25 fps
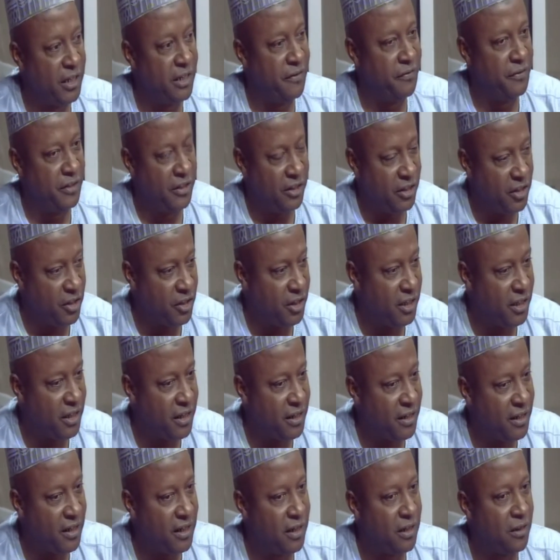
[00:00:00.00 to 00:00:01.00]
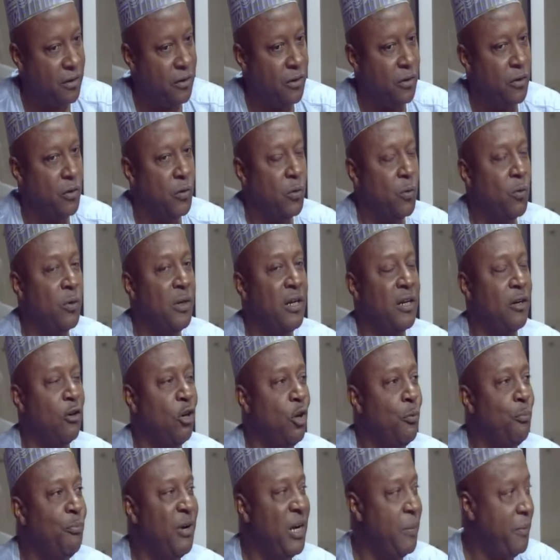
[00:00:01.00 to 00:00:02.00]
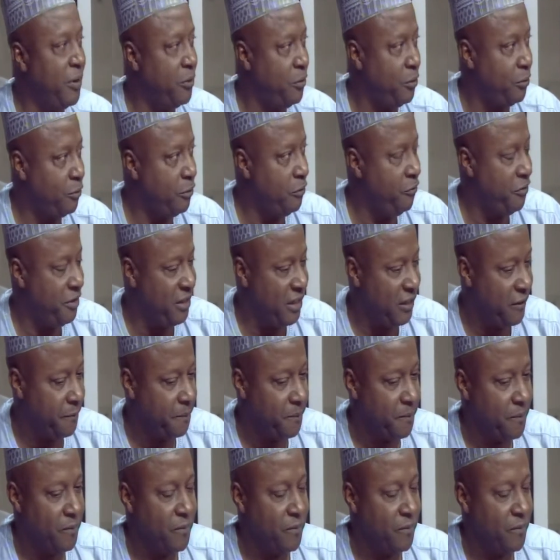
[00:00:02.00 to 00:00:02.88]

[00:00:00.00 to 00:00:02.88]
في نيجيريا كل قبل ما يدخل في جد